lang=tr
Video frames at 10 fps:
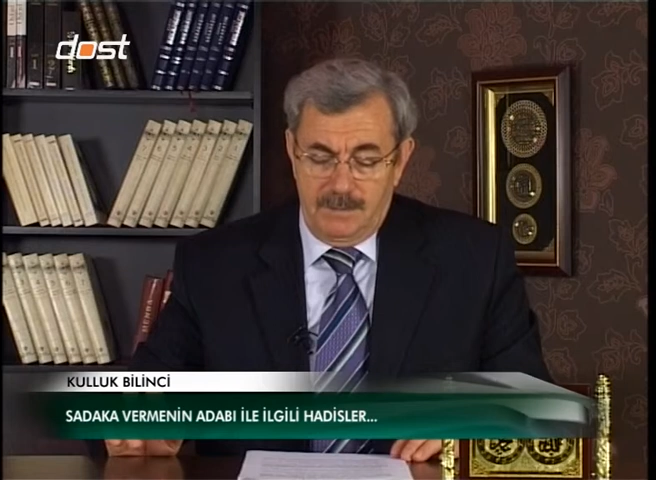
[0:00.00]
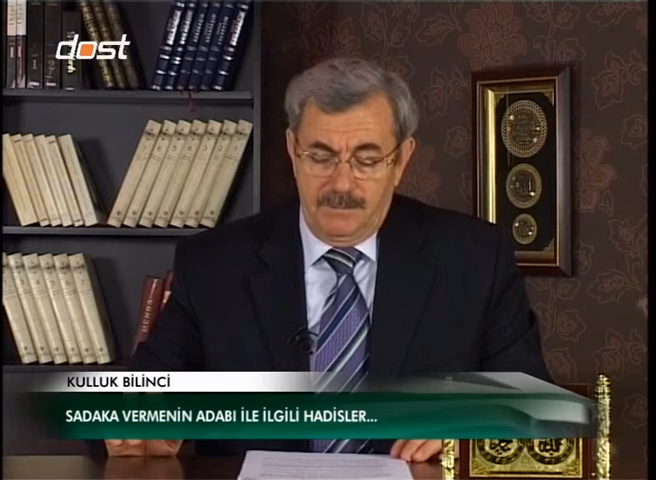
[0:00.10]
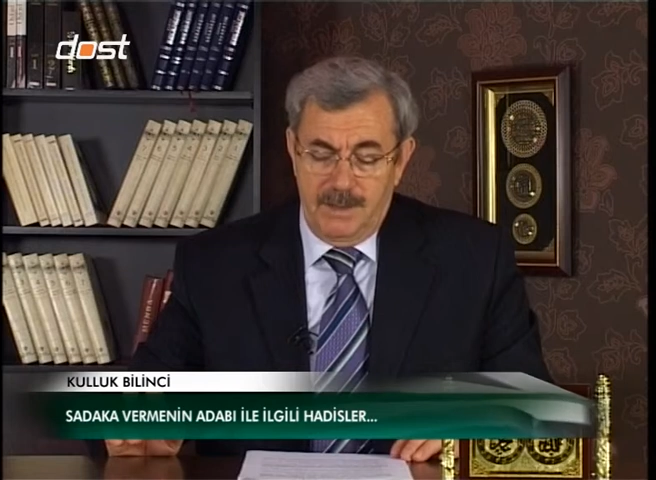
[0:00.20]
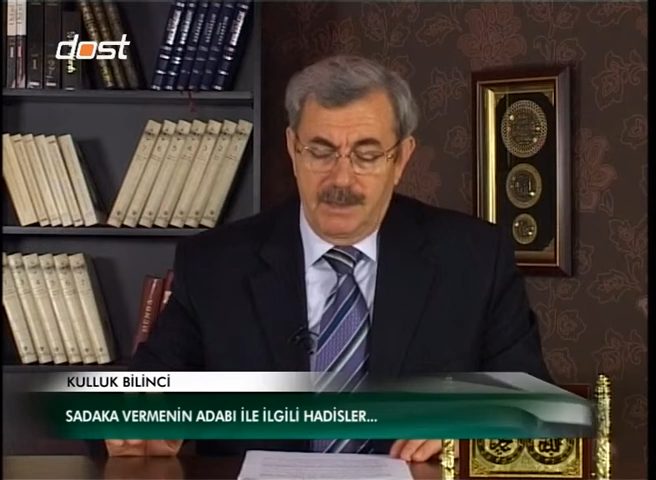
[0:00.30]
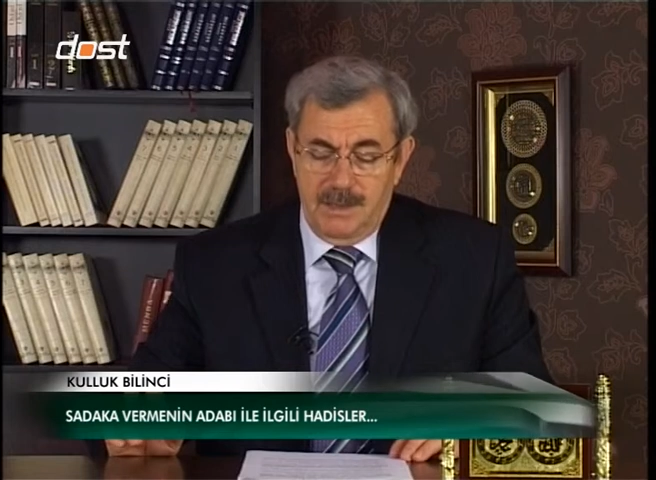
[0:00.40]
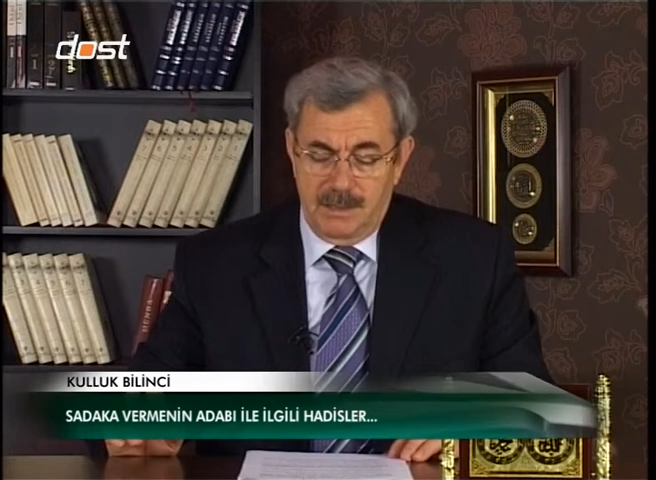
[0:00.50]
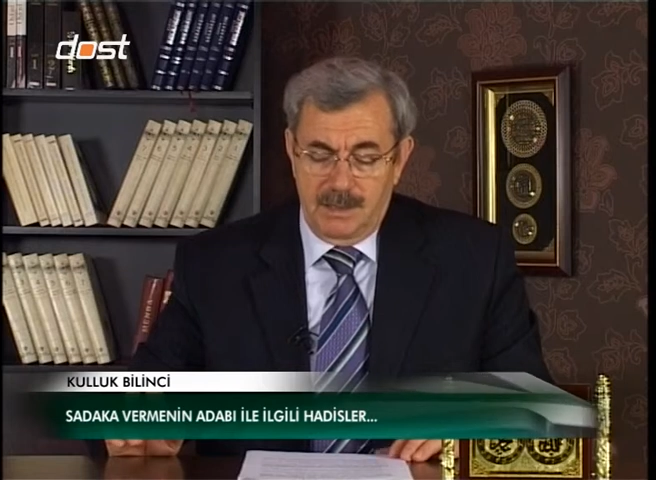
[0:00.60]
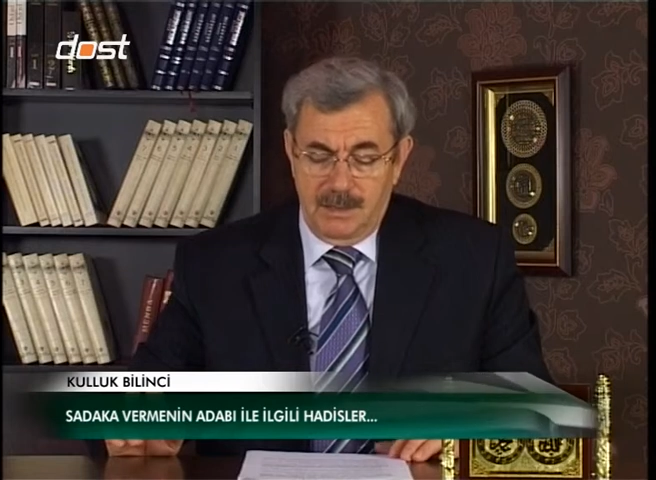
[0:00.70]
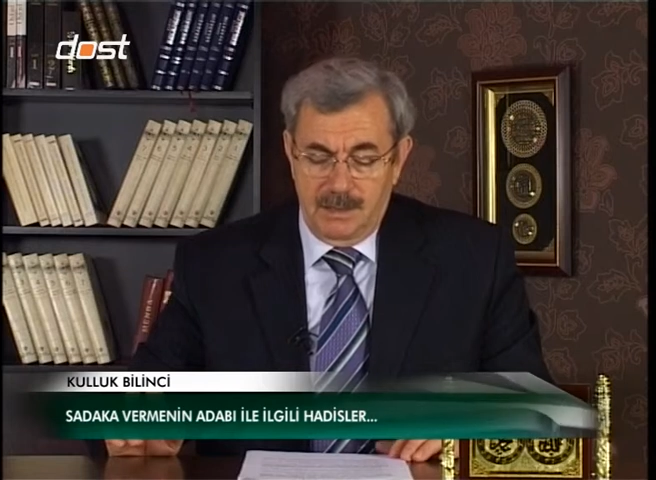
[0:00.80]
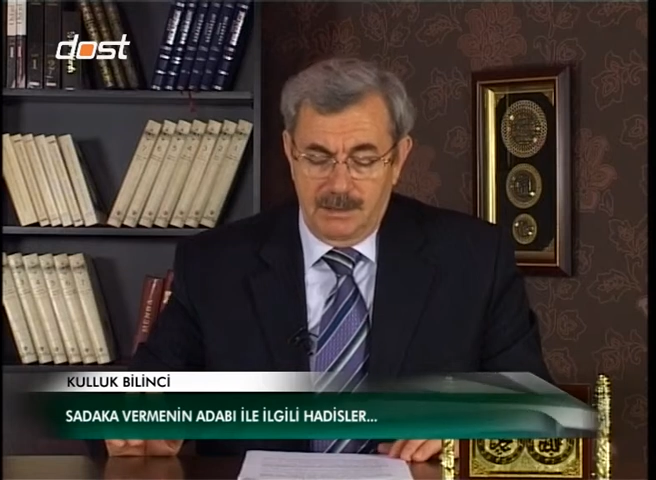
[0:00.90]
verilen
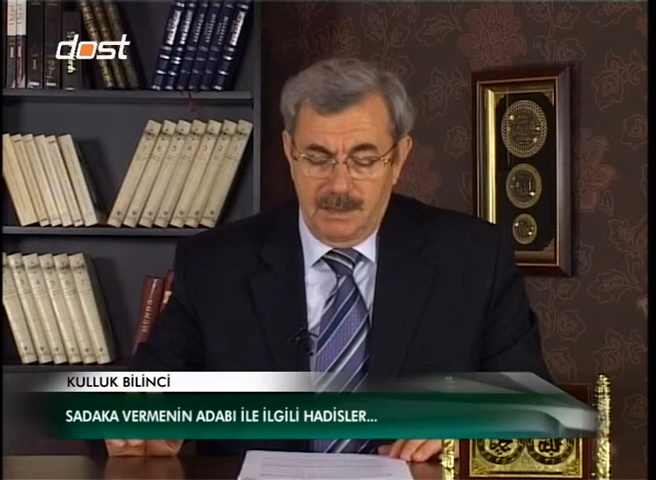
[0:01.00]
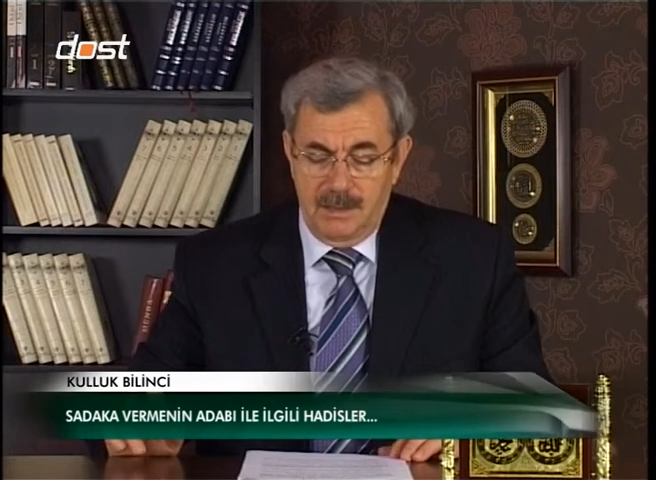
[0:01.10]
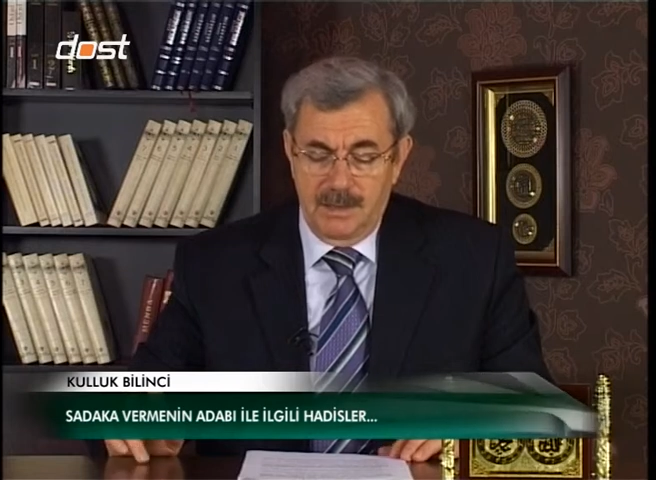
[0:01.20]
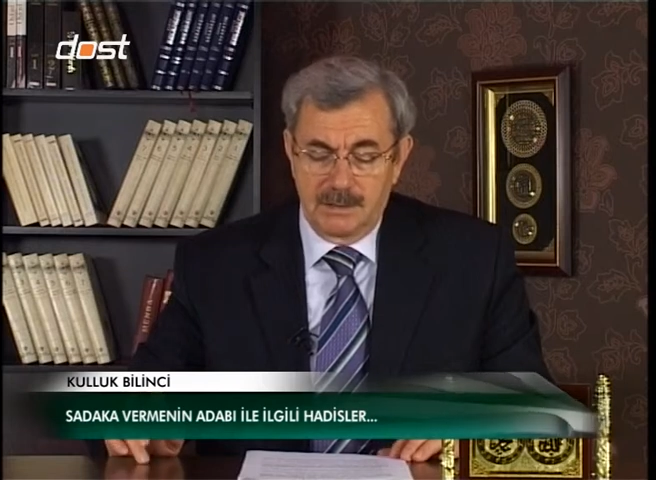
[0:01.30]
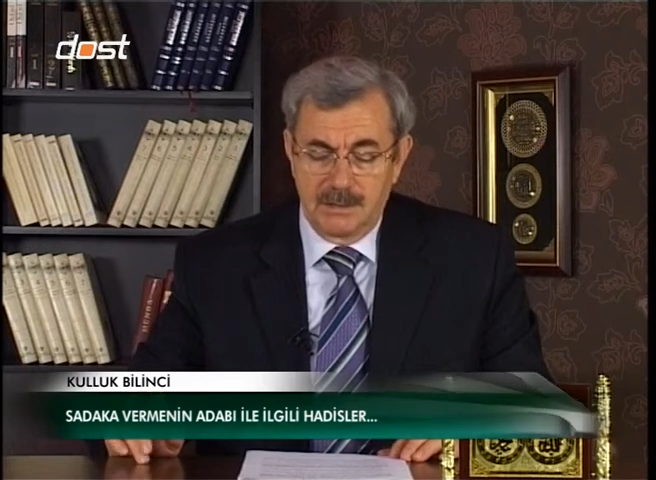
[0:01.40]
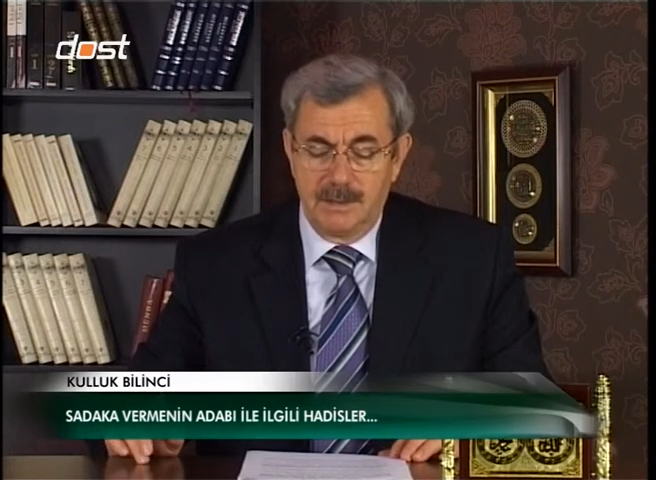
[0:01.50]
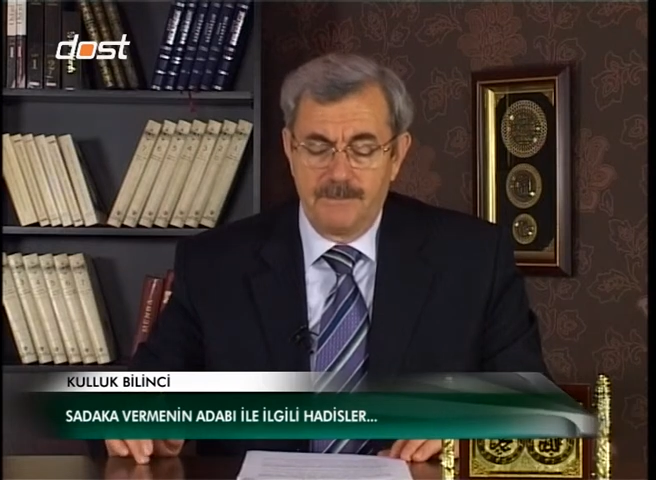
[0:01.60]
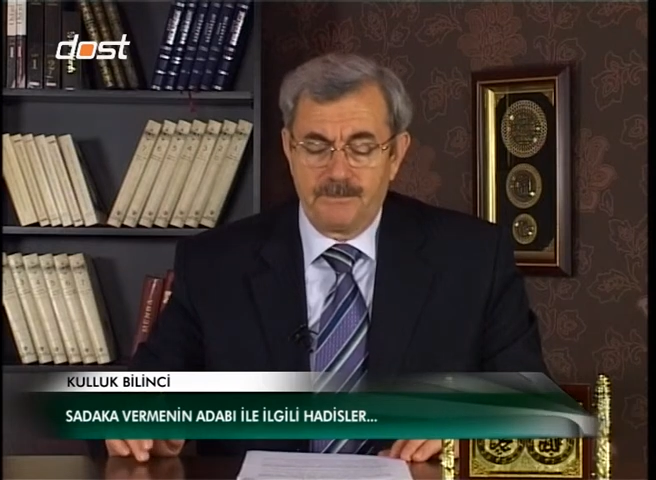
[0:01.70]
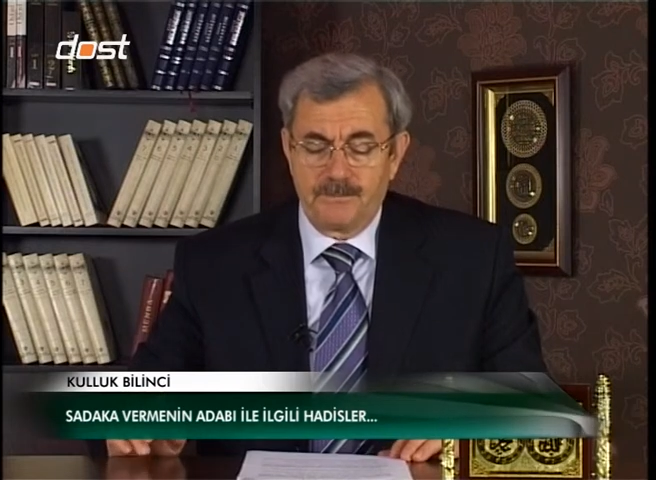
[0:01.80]
sadaka daha hayırlı?